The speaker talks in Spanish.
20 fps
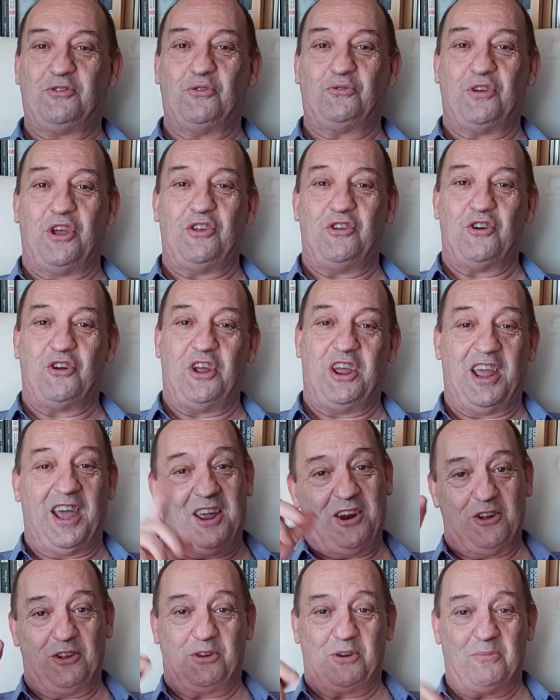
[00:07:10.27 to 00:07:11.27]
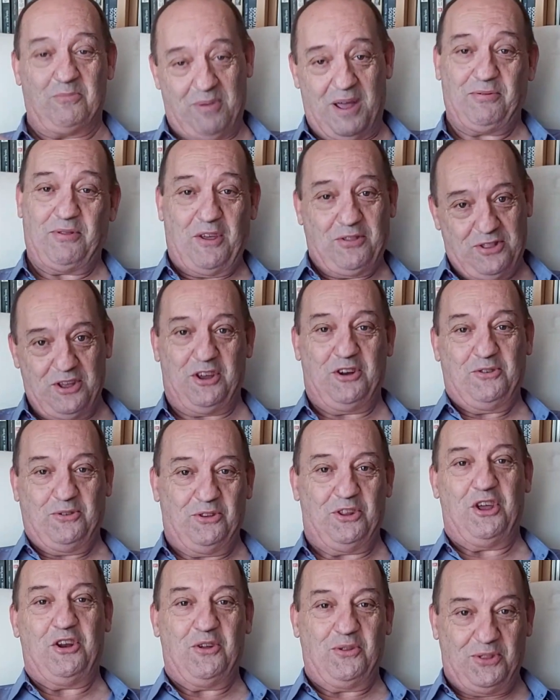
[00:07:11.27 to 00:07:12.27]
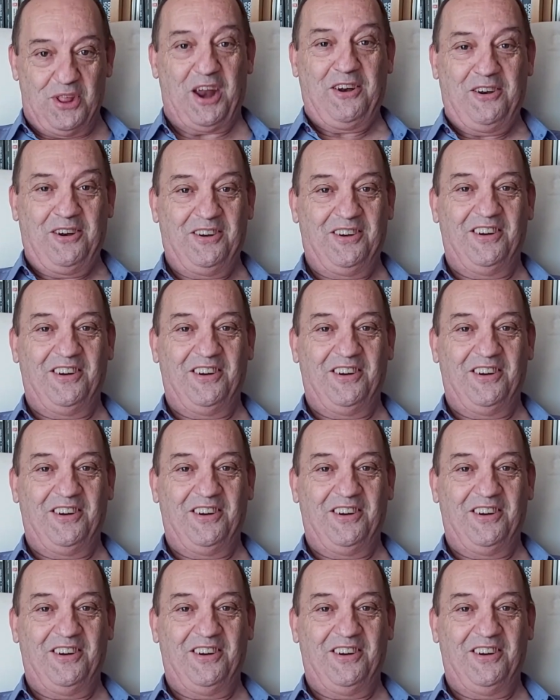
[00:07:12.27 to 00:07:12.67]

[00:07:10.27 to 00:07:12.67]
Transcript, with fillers: su señoría, y el otro, un dan.